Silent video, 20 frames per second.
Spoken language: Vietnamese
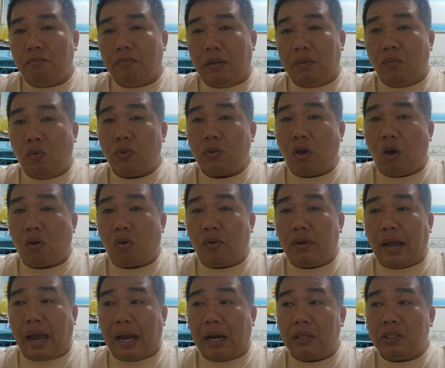mình muốn cho
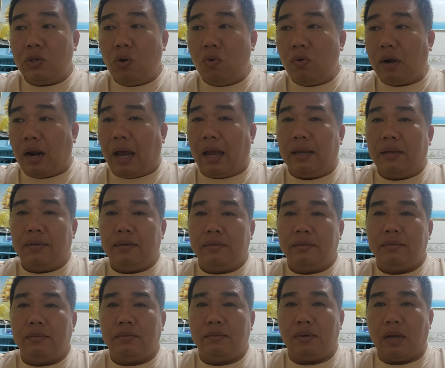con gà nó xuống lại
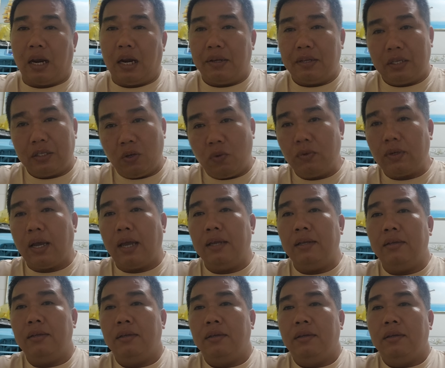là nó sẽ xuống
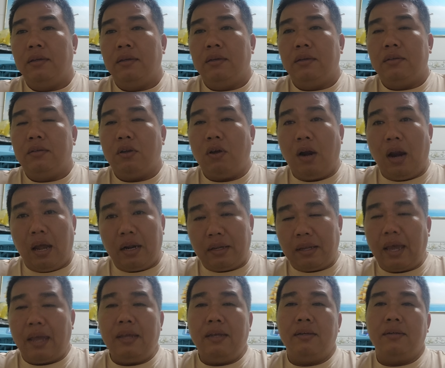ký nó lên
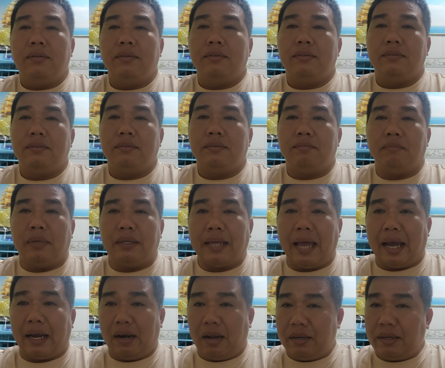ký mình
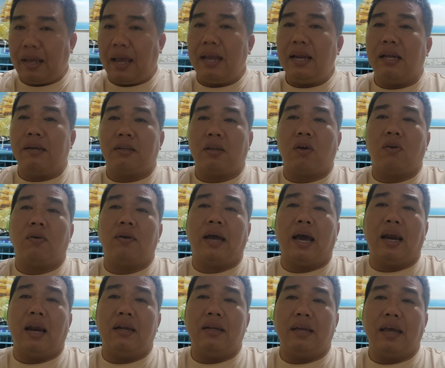cần lên ký là cho con
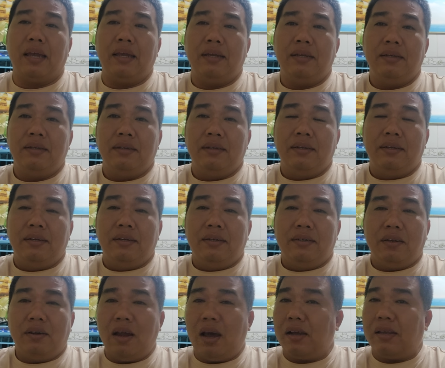gà lên ký
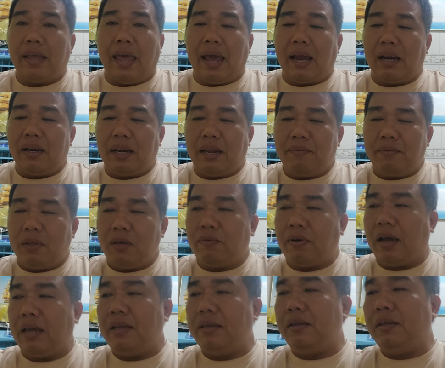nó đơn giản anh em chứ
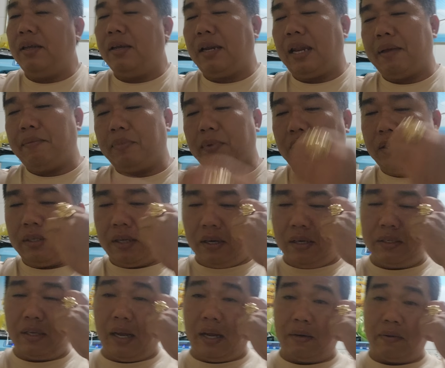phải như anh em tưởng
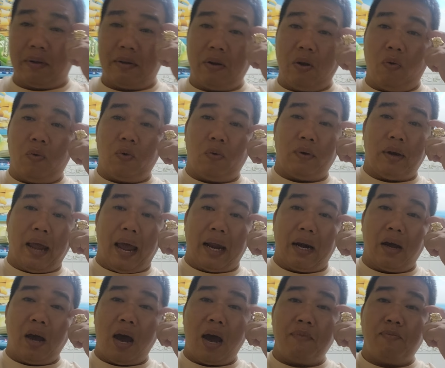tượng nhờ phải nuôi con
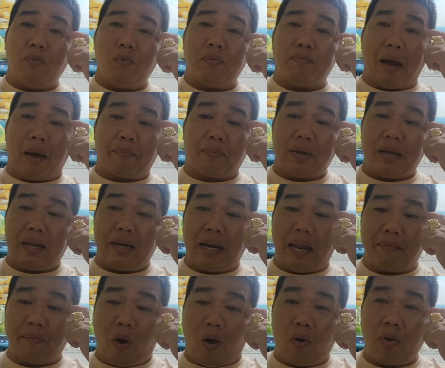gà nó ốm nó mập cái
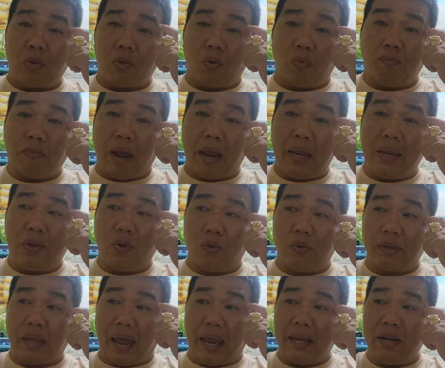anh em bỏ chuồng bay
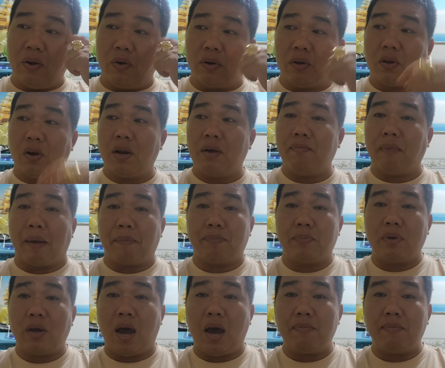chuồng chạy rồi nó mập
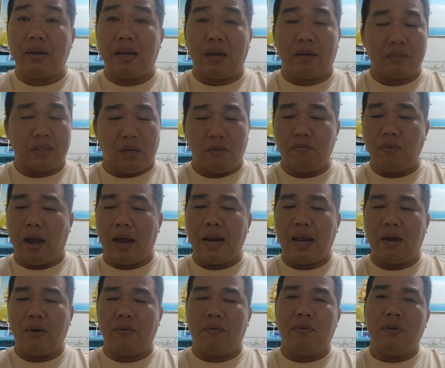nó ốm này không tưởng phải
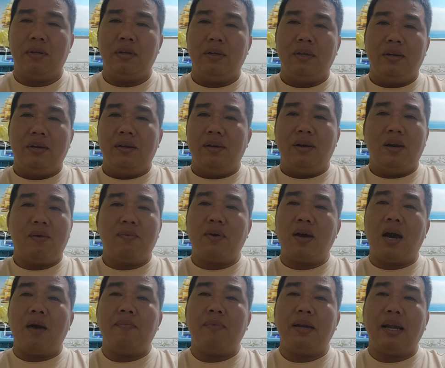đâu nó không
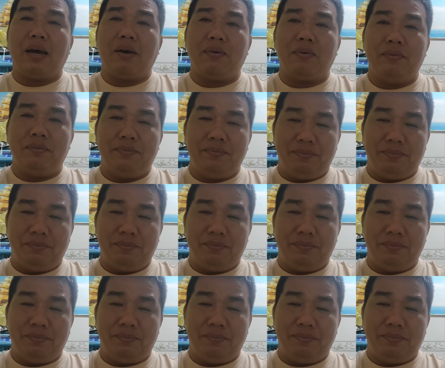có ốm ở đâu